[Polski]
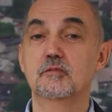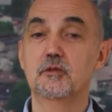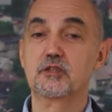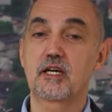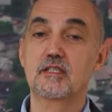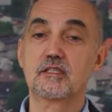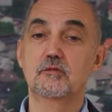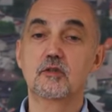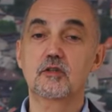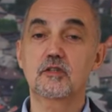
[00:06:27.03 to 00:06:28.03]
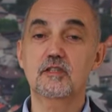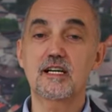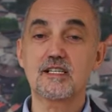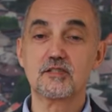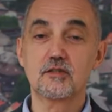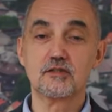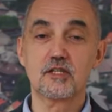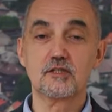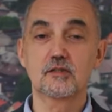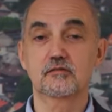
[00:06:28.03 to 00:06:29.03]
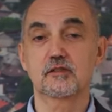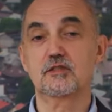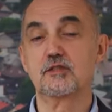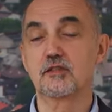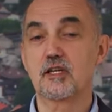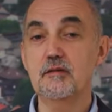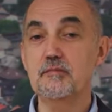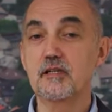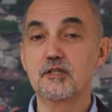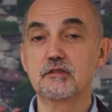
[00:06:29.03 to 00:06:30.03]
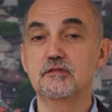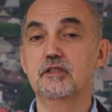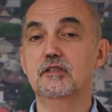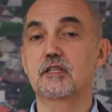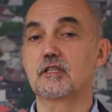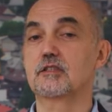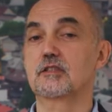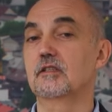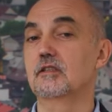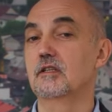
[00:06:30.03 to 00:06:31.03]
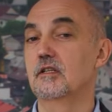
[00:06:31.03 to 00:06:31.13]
by mieszkańcy mogli jasno zdecydować, co najlepiej leży w ich interesie.